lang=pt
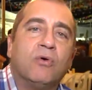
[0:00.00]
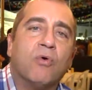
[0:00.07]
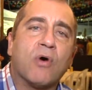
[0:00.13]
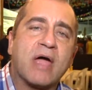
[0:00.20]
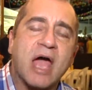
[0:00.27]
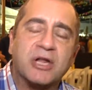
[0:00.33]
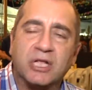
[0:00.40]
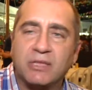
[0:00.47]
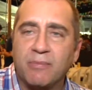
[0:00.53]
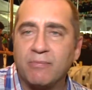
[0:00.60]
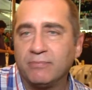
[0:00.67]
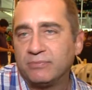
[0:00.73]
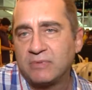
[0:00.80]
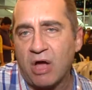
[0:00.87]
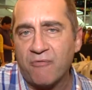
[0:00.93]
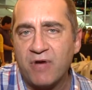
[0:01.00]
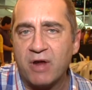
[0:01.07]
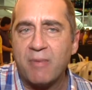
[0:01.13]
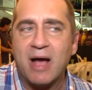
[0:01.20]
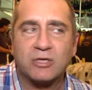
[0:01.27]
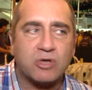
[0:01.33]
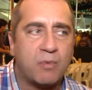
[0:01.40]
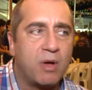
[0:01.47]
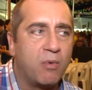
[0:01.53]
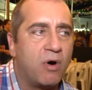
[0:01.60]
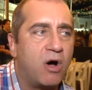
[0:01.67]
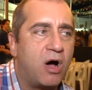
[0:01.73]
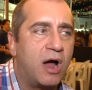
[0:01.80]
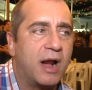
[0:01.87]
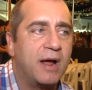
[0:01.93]
O que a gente talvez mais
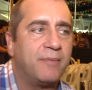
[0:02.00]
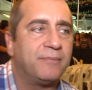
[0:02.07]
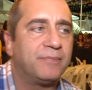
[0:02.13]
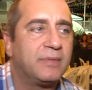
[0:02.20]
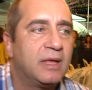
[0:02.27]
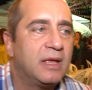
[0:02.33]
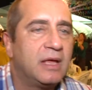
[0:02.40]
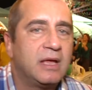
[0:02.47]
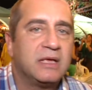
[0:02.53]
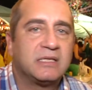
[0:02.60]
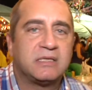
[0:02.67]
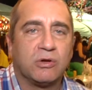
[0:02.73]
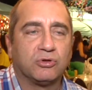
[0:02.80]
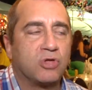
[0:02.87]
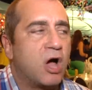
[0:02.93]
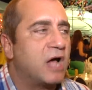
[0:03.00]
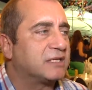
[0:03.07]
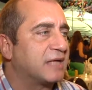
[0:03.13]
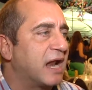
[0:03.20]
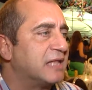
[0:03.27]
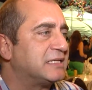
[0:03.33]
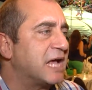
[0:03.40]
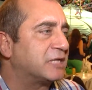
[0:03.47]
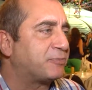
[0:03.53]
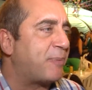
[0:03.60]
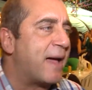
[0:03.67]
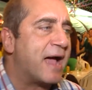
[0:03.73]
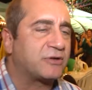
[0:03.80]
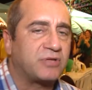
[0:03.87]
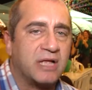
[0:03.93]
comemora são dois grandes
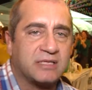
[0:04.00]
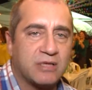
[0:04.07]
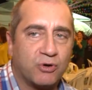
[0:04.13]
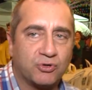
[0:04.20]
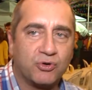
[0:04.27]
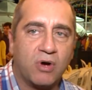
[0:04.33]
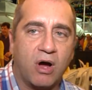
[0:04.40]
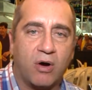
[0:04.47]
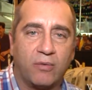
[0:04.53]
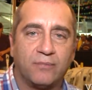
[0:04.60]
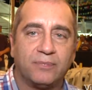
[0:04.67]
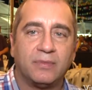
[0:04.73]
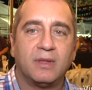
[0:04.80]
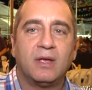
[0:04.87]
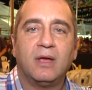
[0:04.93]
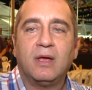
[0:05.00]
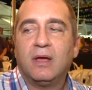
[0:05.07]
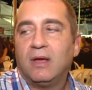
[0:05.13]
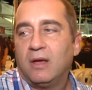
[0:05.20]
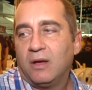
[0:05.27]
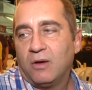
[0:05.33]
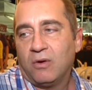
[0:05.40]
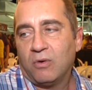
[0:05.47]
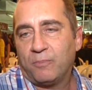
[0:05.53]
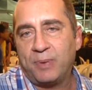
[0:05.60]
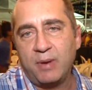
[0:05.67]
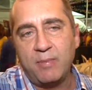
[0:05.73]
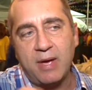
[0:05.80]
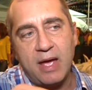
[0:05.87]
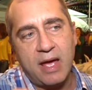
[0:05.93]
aspectos de São João
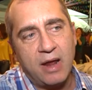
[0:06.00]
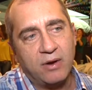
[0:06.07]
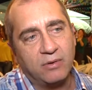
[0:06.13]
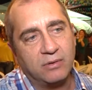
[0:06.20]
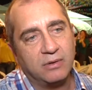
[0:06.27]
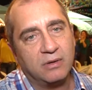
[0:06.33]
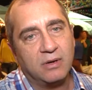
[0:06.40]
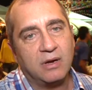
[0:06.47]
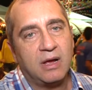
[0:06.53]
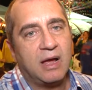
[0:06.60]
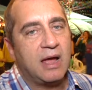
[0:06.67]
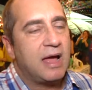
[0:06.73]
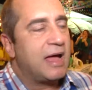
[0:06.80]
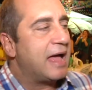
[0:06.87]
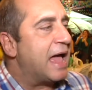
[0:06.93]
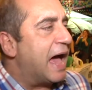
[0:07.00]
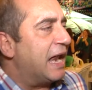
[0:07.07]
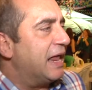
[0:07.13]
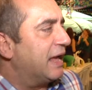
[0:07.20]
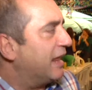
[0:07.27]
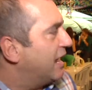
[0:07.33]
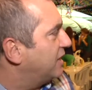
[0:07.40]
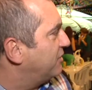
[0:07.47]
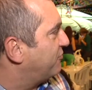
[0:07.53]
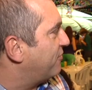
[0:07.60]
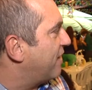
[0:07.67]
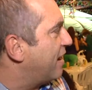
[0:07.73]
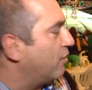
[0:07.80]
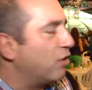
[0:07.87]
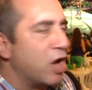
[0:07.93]
Primeiro é a alegria de
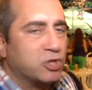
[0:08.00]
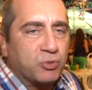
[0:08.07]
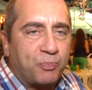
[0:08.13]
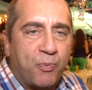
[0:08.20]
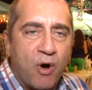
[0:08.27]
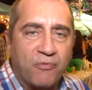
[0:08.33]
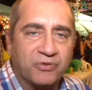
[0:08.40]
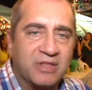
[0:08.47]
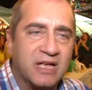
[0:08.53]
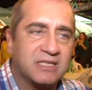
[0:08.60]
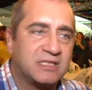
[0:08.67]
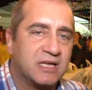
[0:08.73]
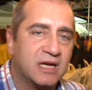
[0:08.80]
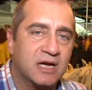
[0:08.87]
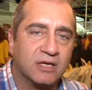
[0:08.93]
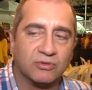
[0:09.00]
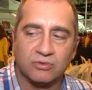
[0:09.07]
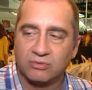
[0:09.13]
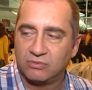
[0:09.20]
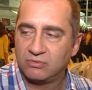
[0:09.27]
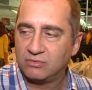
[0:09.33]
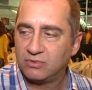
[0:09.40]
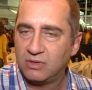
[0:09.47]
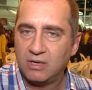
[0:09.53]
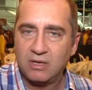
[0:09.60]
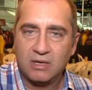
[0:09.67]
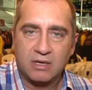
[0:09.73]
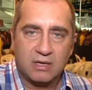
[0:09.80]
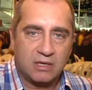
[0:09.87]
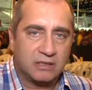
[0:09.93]
ver o nosso povo dançando,
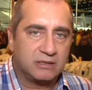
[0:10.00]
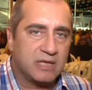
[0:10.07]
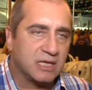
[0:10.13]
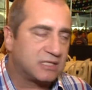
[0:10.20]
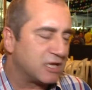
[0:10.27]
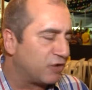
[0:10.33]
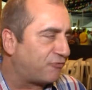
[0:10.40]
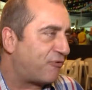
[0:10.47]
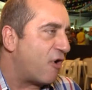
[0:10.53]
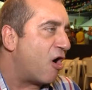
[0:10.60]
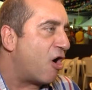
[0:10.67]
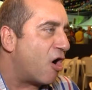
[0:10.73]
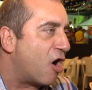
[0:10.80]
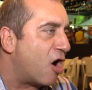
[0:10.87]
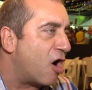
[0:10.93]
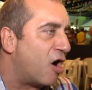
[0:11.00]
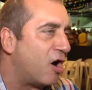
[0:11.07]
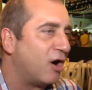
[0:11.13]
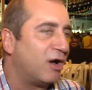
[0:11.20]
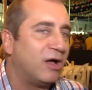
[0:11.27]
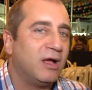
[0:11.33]
dançando forró,